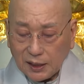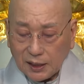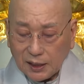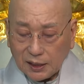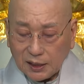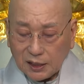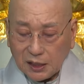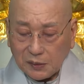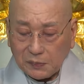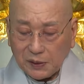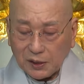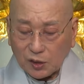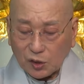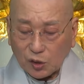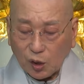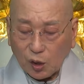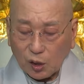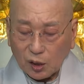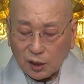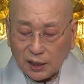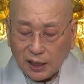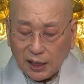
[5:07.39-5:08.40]
에, 집이
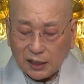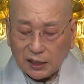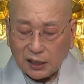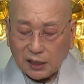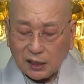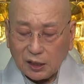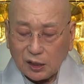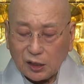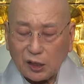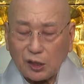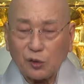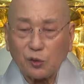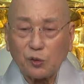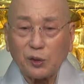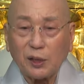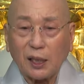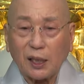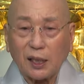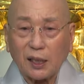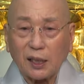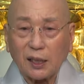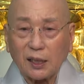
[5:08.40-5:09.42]
성대해진
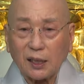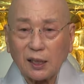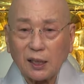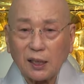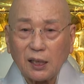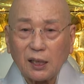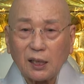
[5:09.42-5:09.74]
이후에